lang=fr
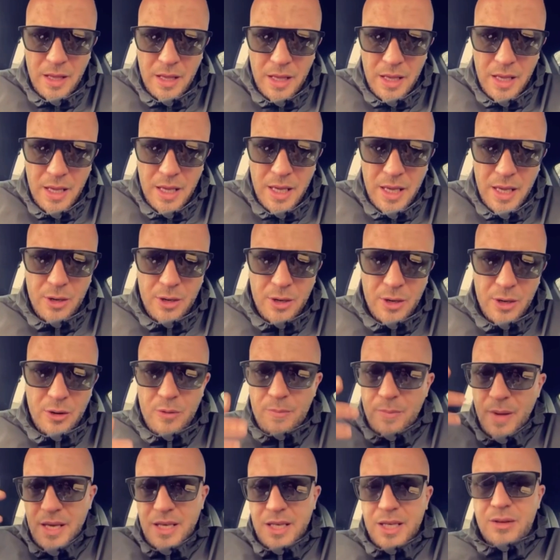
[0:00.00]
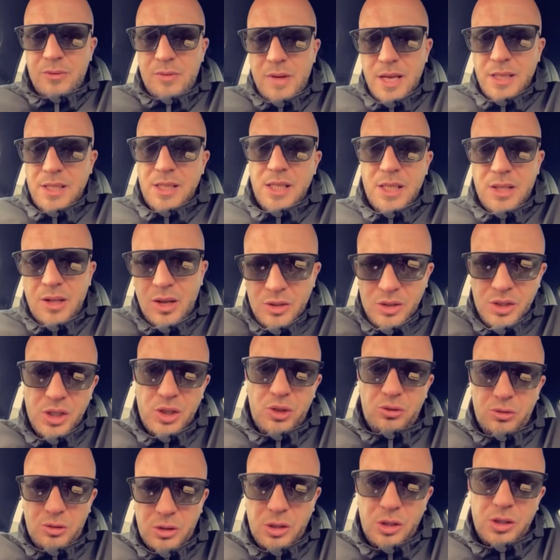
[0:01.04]
Et le mec il lui a dit non, j'ai
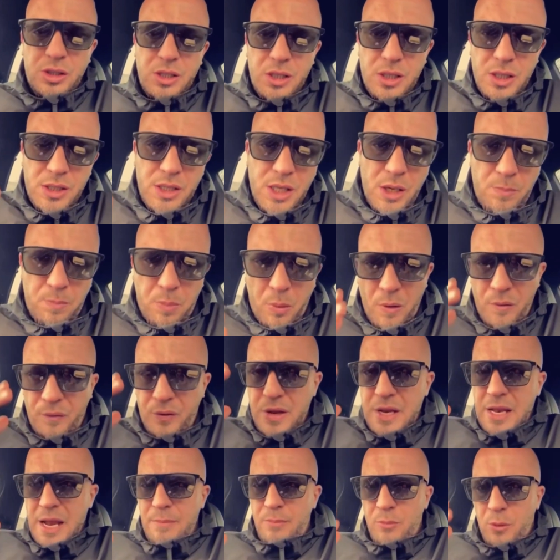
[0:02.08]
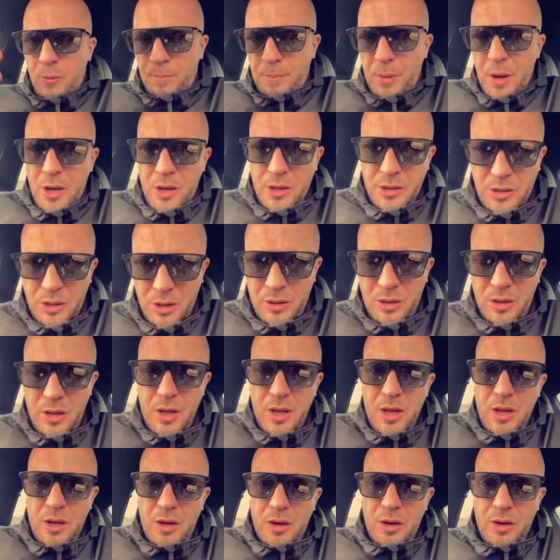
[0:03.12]
juste utilisé le profil à mon pote,
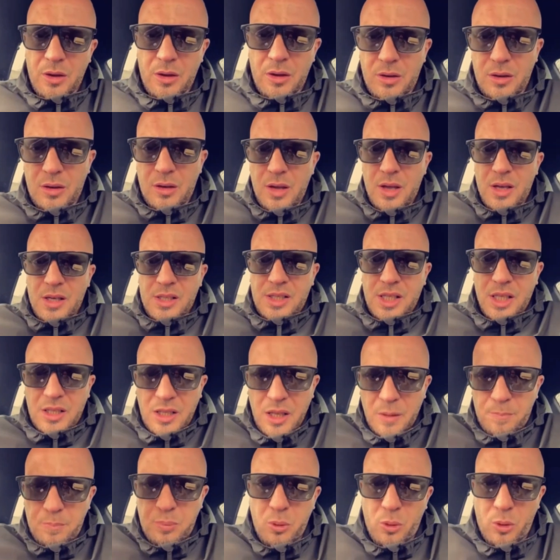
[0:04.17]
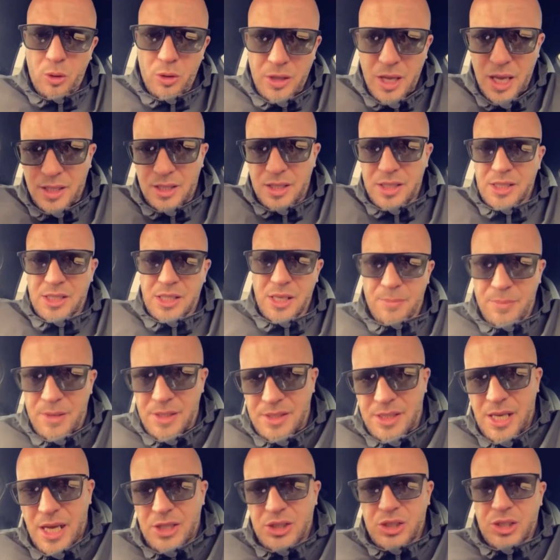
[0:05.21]
euh, c'était pour regarder ses
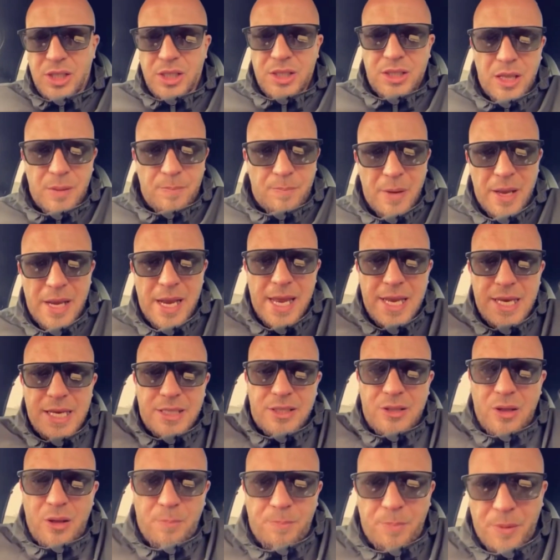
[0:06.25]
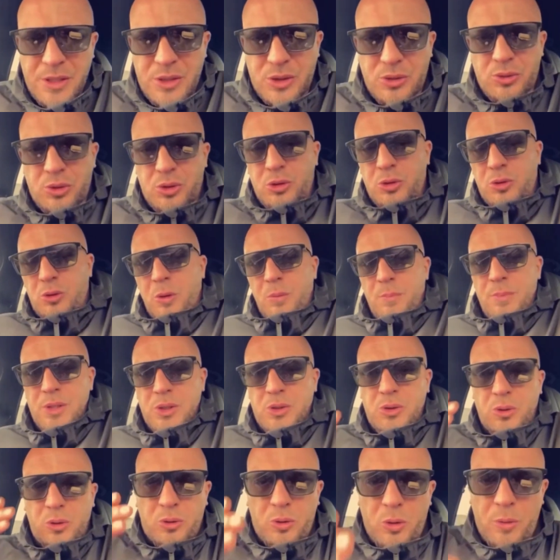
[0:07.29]
messages, il n'était pas là, il était en prison, je suis tombé
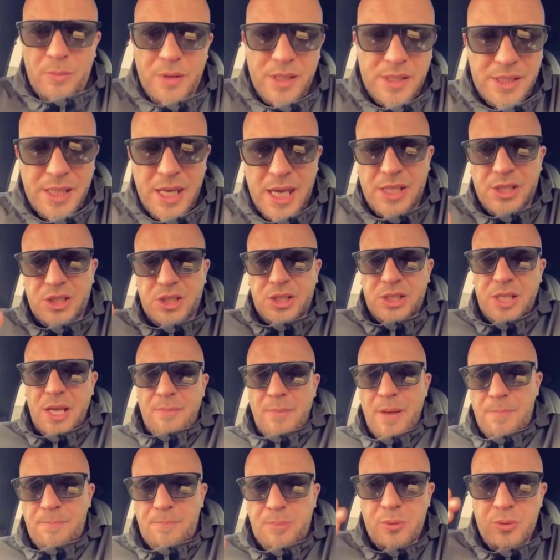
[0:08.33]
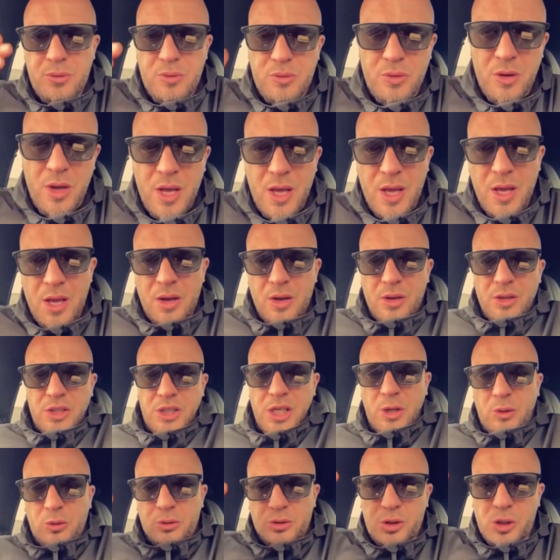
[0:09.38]
sur ton message, ça m'a plu, euh, j'ai
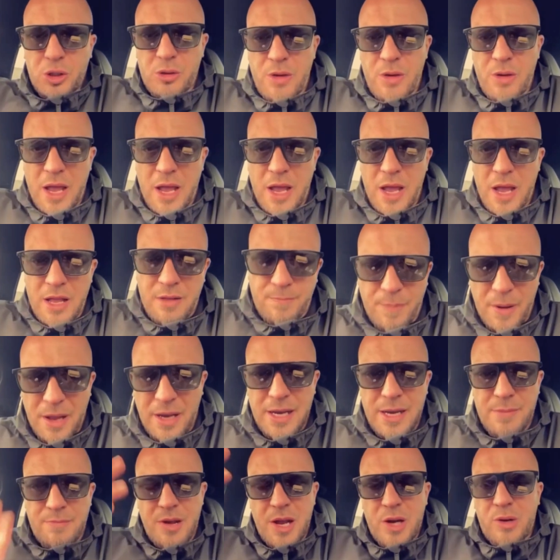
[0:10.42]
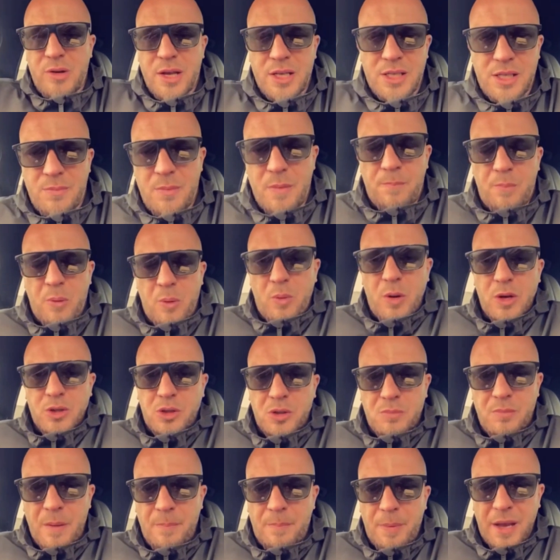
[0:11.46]
continué à parler, mais elle lui a dit mais pourquoi tu
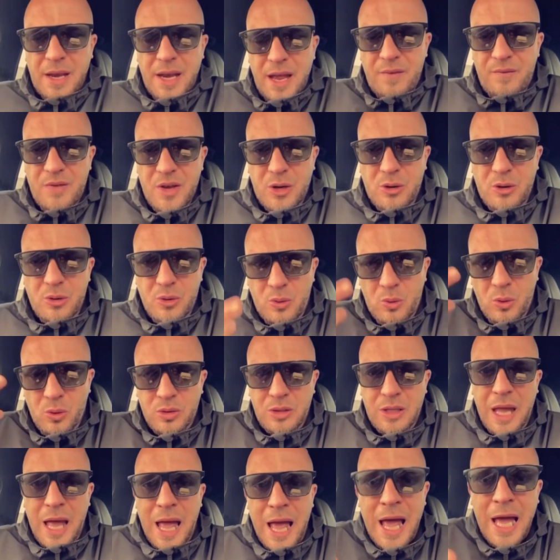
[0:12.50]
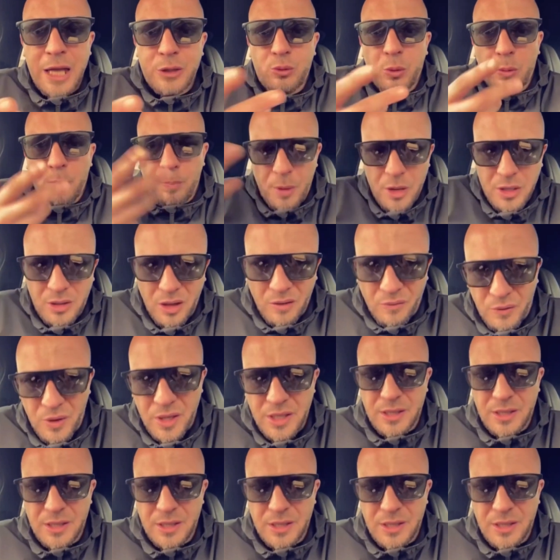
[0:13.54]
m'as parlé avec le compte à ton pote en fait